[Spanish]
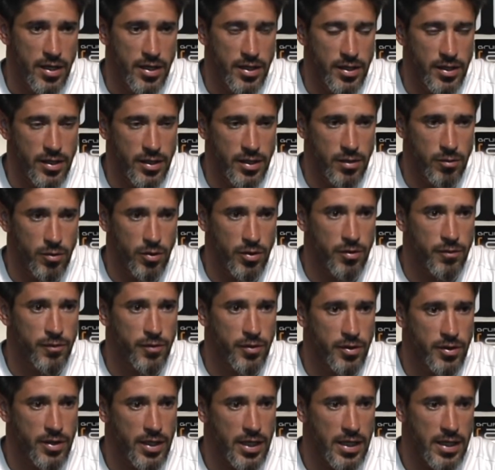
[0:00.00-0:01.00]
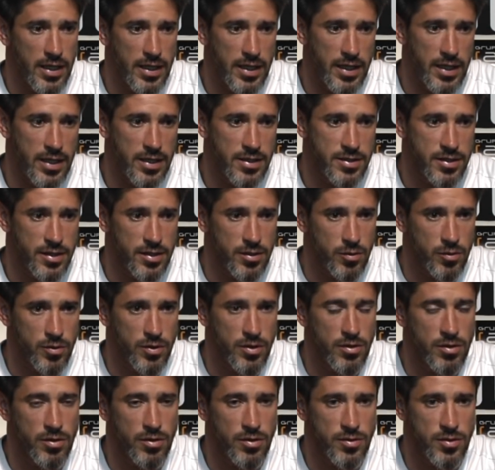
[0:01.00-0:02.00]
y bueno, fueron a la cancha,
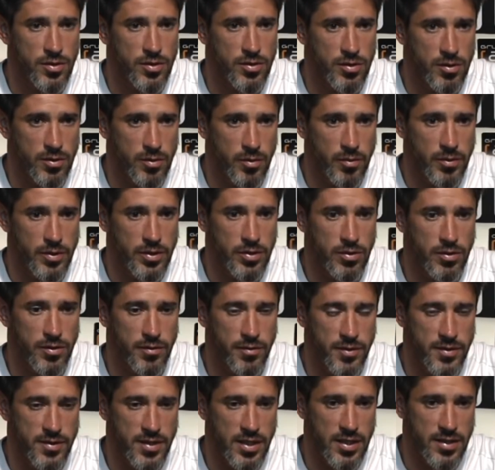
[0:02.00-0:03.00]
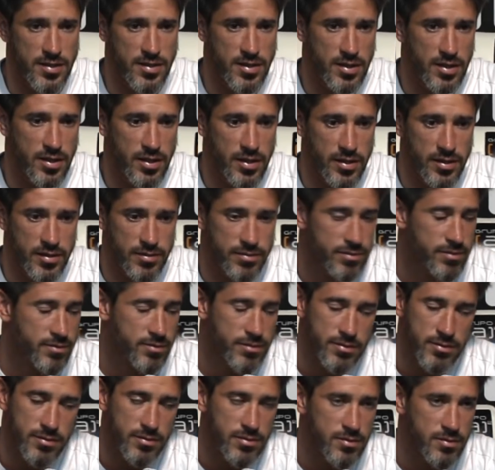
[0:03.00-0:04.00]
estuvieron con nosotros en un momento difícil, así que
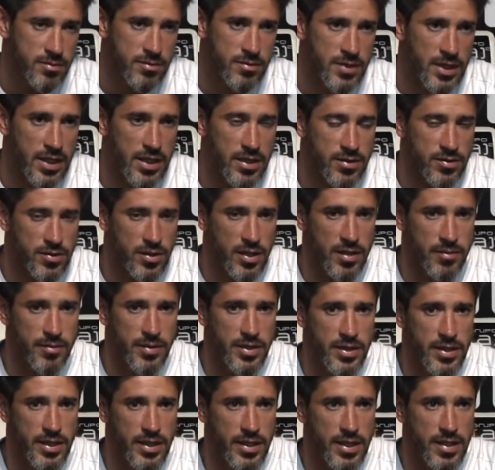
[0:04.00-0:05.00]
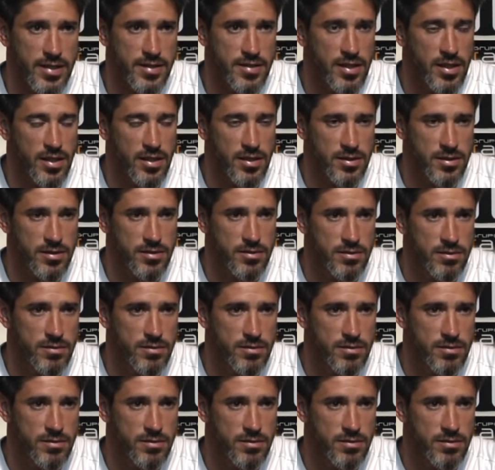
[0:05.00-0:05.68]
nada, solamente agradecerles.